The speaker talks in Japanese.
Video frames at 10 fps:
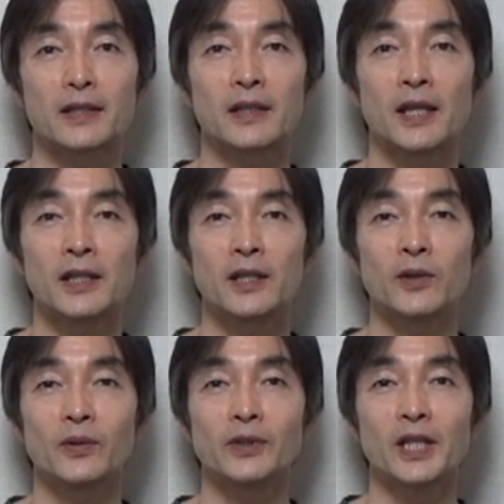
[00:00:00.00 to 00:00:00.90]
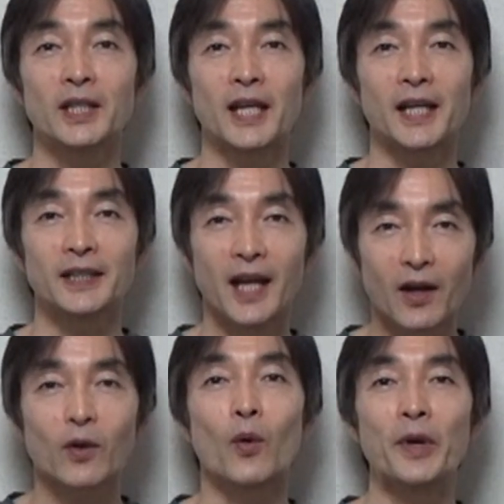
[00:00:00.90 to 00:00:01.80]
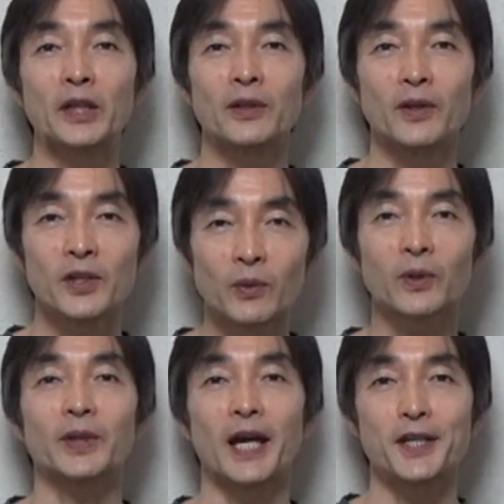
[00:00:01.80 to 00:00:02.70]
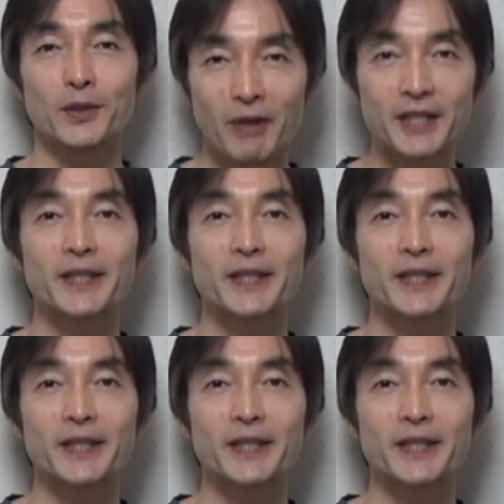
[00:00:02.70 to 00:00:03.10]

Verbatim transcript: スタディログにいただいたコメントにお答えしま